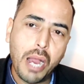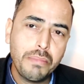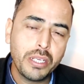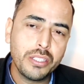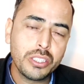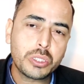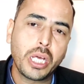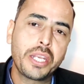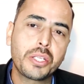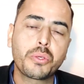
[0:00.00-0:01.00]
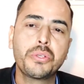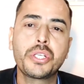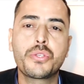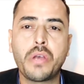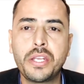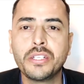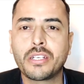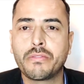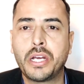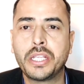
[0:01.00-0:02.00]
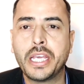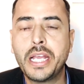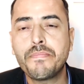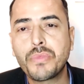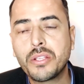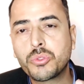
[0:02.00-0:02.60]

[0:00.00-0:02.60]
अब इस तारीख को इनकी ज्वाइनिंग करवानी है